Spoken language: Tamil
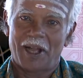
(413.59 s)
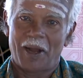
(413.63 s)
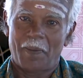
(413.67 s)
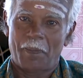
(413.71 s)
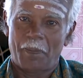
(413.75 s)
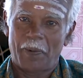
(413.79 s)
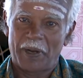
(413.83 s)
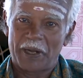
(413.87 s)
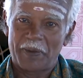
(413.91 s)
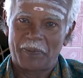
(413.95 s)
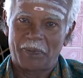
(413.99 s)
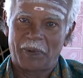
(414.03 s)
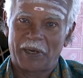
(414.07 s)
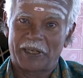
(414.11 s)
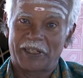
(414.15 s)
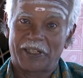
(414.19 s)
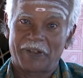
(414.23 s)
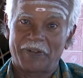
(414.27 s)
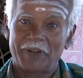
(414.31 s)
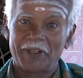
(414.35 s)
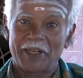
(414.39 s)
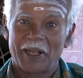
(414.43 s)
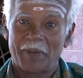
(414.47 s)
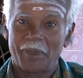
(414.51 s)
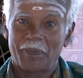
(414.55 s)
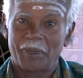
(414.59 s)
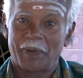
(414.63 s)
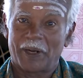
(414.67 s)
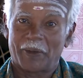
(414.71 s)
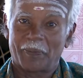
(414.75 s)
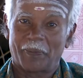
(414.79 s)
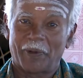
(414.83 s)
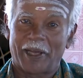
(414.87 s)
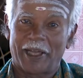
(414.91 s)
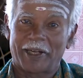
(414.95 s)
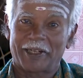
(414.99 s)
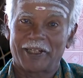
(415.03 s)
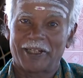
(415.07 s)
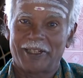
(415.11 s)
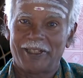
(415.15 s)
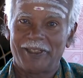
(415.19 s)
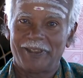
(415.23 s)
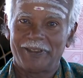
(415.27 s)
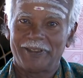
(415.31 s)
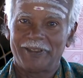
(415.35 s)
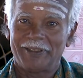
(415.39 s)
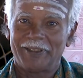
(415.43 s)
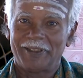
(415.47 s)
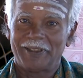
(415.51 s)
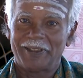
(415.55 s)
அப்படிப்பட்டவன் அப்பன் பாருங்கள்
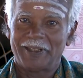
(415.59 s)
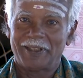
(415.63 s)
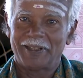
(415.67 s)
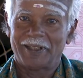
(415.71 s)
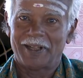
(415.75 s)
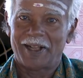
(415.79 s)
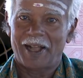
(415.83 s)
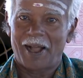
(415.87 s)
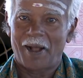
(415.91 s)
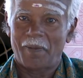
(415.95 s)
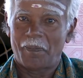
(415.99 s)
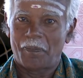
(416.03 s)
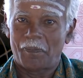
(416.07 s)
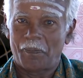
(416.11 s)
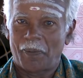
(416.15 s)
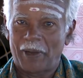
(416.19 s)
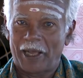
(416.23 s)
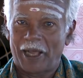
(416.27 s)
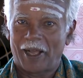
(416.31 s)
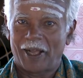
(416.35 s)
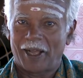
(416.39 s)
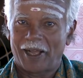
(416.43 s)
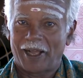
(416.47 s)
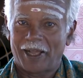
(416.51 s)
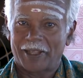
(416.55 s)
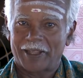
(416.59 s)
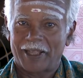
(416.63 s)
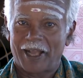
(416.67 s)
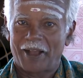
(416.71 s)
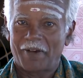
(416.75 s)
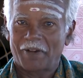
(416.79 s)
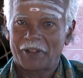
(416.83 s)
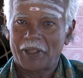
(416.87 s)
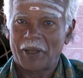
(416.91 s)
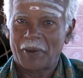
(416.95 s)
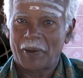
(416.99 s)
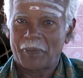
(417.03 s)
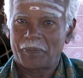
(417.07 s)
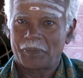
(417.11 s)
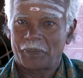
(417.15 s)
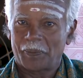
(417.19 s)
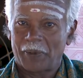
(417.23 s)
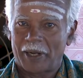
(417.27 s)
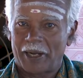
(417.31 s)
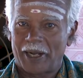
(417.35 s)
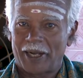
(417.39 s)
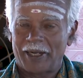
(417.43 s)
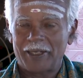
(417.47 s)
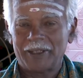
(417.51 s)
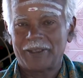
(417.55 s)
அப்பா அதாவது
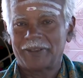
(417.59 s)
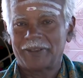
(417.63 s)
அப்பா